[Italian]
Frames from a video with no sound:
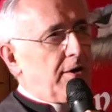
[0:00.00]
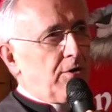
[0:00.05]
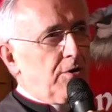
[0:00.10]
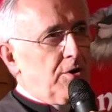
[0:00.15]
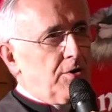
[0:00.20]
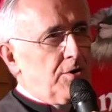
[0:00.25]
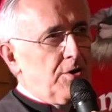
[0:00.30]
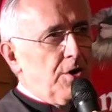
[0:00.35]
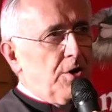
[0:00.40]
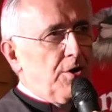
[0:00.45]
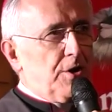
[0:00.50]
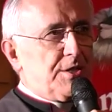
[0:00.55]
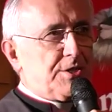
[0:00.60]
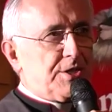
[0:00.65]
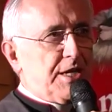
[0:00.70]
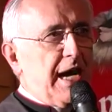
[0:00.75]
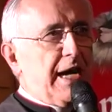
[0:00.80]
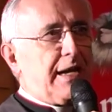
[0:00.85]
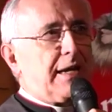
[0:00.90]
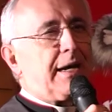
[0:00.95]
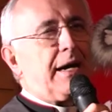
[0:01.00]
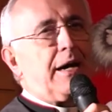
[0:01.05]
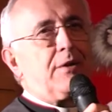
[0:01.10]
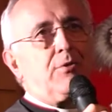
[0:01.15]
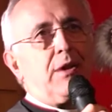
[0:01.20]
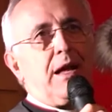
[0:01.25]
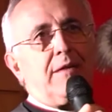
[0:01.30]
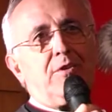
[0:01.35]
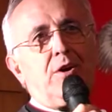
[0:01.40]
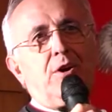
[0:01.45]
con noi
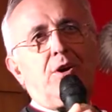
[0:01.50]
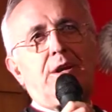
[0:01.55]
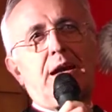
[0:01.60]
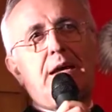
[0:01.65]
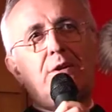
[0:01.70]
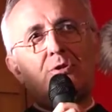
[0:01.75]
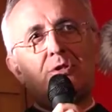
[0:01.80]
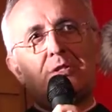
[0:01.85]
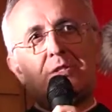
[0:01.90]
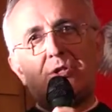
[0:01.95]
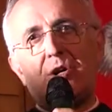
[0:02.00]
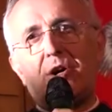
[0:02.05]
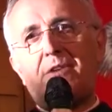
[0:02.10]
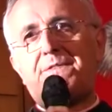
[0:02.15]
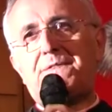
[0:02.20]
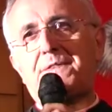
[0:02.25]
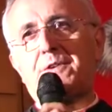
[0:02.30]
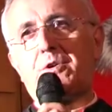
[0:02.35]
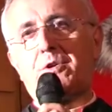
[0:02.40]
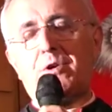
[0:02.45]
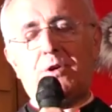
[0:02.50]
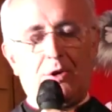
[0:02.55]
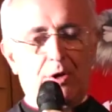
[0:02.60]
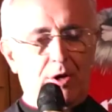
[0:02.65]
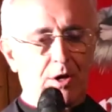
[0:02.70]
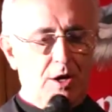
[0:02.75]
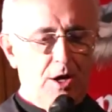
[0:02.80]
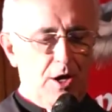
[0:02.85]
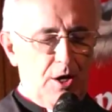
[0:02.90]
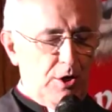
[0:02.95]
cercano, lavorano, soffrono,
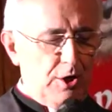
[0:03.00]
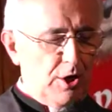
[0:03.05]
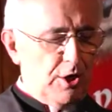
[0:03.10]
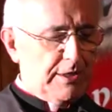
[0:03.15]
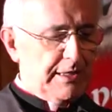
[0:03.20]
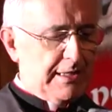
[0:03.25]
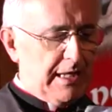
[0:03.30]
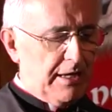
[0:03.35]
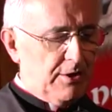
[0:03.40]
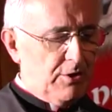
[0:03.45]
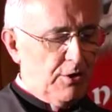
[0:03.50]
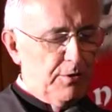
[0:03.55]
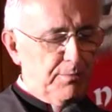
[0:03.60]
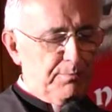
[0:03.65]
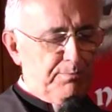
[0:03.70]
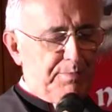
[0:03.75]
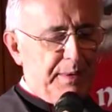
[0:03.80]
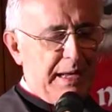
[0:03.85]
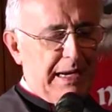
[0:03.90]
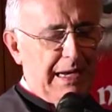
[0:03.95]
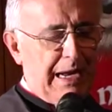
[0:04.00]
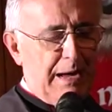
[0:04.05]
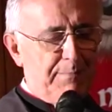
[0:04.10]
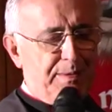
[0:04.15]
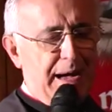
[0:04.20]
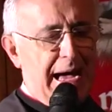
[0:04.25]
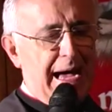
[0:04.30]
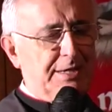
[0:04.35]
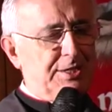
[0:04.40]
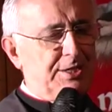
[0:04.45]
lottano per la
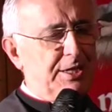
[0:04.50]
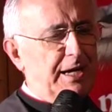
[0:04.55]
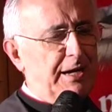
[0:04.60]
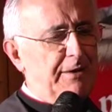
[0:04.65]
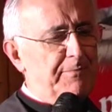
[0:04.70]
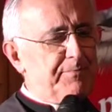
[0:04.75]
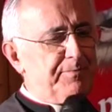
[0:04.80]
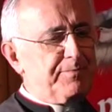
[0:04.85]
pace.